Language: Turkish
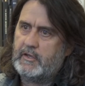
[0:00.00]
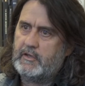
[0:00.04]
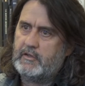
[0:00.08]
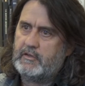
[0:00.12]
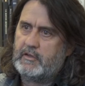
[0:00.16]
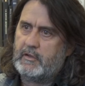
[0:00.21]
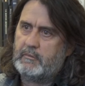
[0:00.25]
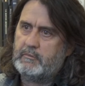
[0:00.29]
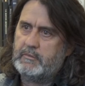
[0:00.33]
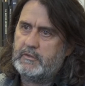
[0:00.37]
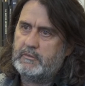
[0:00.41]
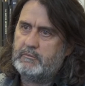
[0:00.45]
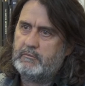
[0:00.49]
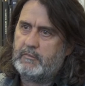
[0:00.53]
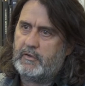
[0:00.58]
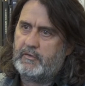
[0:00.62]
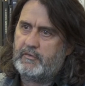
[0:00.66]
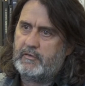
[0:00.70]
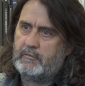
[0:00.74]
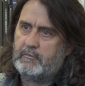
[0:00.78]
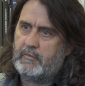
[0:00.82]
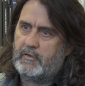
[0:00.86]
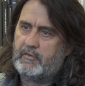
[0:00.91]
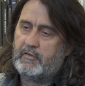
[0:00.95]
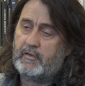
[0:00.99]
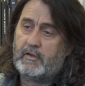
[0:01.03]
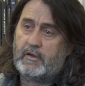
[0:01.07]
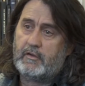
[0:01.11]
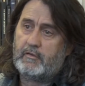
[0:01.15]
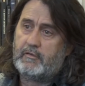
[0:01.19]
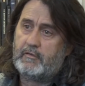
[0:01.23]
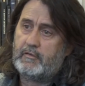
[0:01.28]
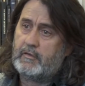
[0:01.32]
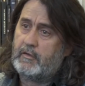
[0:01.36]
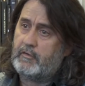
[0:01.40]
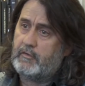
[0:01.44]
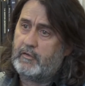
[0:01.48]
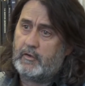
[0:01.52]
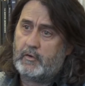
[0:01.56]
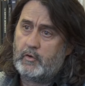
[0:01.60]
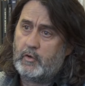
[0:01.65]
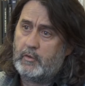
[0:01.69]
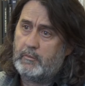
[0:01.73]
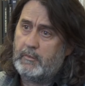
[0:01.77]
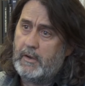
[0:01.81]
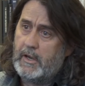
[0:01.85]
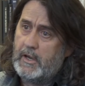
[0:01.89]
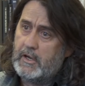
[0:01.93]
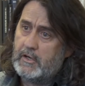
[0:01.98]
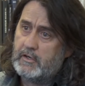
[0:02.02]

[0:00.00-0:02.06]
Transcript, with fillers: kitabın basılması arasında sanıyorum